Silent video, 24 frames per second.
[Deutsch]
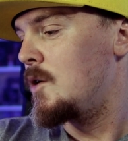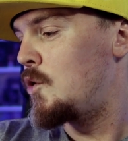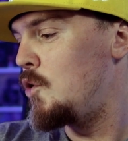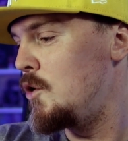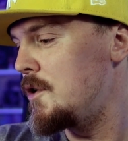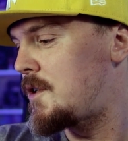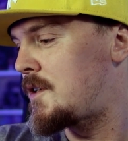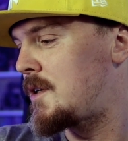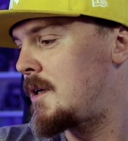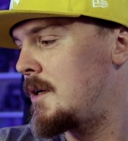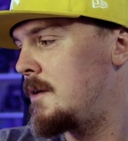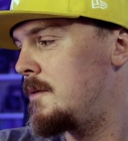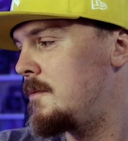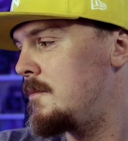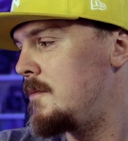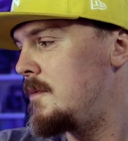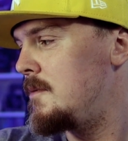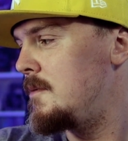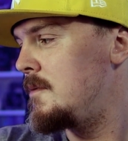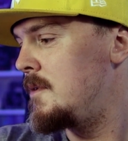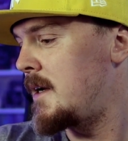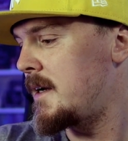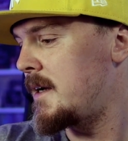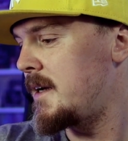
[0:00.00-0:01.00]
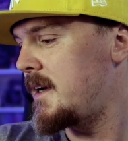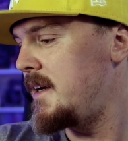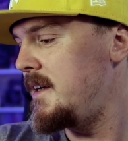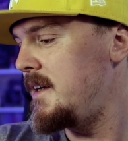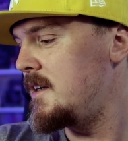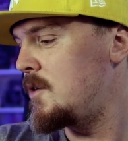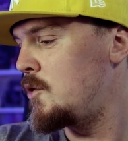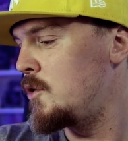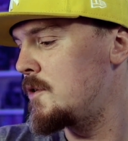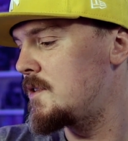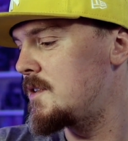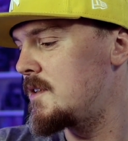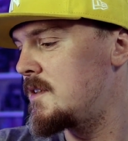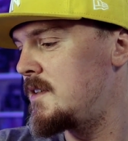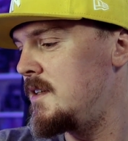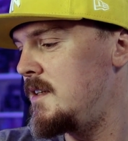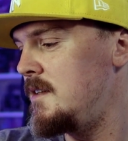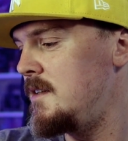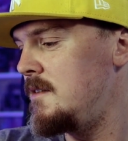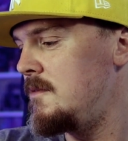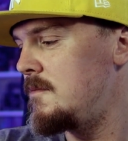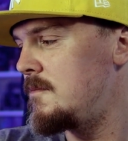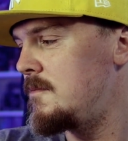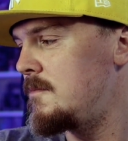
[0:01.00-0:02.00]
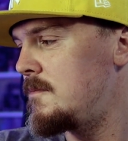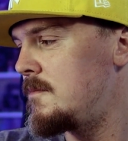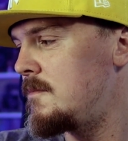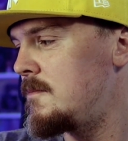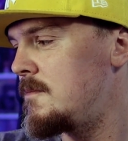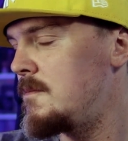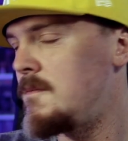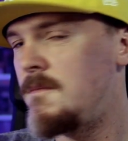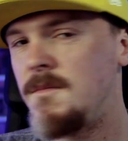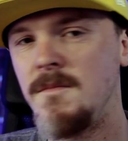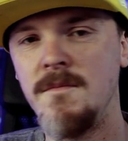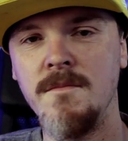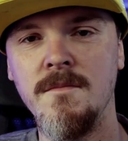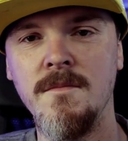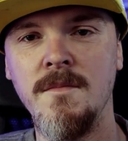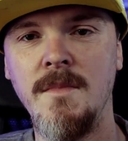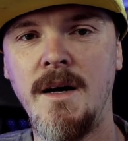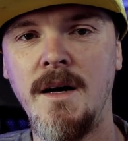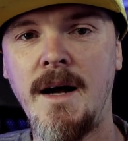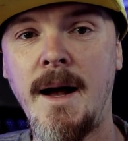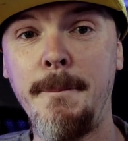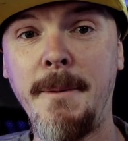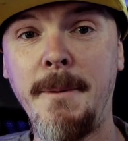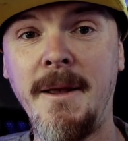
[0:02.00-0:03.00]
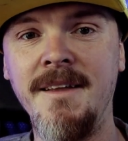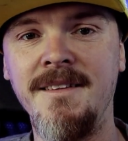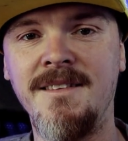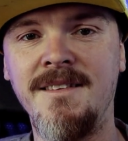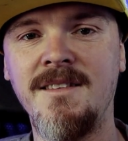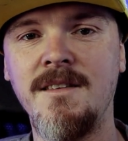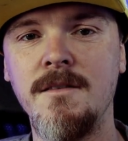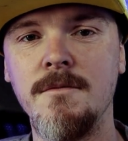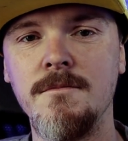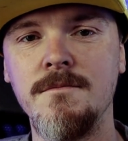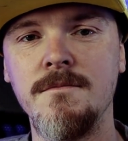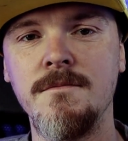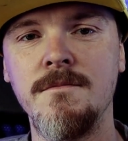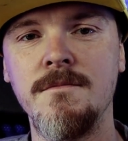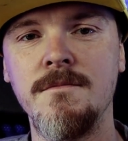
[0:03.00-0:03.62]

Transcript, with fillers: Gut, lange Rede, kurzer Sinn. Ab geht's.